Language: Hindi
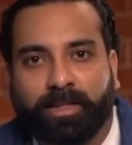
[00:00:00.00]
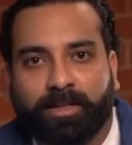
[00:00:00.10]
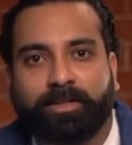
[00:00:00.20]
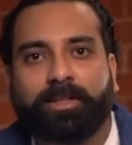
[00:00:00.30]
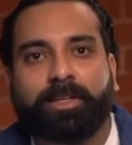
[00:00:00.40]

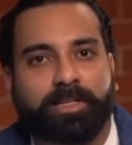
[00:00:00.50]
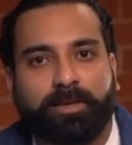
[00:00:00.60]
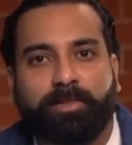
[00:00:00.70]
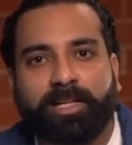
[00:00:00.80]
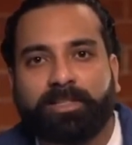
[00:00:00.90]
थी इतना
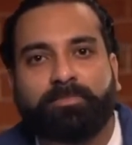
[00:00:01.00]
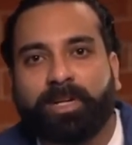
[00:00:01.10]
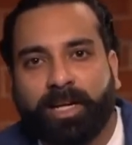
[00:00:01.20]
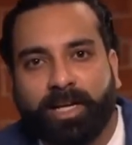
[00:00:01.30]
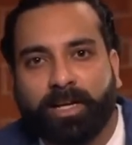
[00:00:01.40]
बड़ा
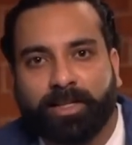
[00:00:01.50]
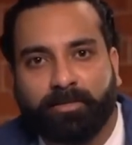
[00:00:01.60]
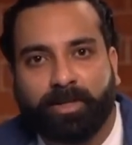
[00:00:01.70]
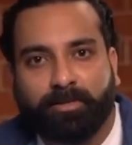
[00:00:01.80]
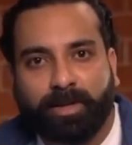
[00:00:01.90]
अचीवमेंट नहीं लगा था
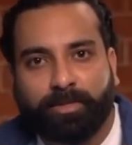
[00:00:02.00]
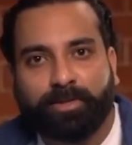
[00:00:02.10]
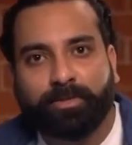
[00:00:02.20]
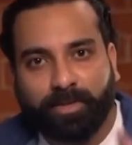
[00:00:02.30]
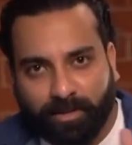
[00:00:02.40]
मेरे बाप को
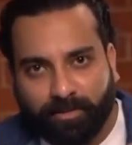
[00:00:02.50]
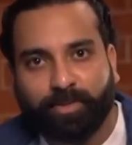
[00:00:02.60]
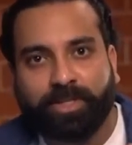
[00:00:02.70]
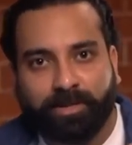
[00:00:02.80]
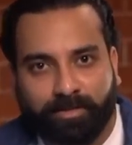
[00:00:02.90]
वो कि वो
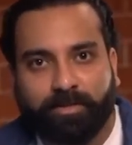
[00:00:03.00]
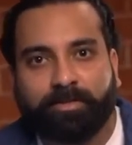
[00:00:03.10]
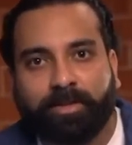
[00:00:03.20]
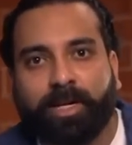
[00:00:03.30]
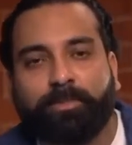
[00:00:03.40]
मुझे
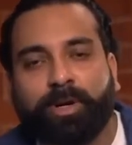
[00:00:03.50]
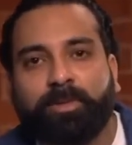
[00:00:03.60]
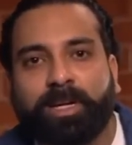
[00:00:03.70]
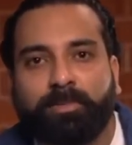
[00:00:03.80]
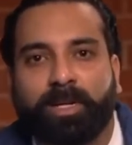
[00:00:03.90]
हेड बॉय
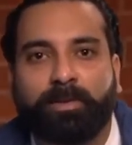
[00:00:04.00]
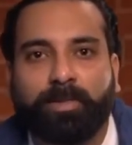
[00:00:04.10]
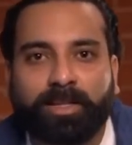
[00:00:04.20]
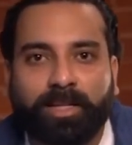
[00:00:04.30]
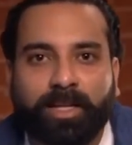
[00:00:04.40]
बनने पर नई
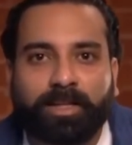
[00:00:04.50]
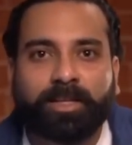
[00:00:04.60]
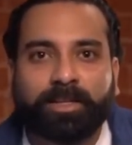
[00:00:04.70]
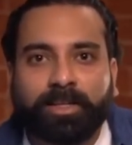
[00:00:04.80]
बाइक दिलाती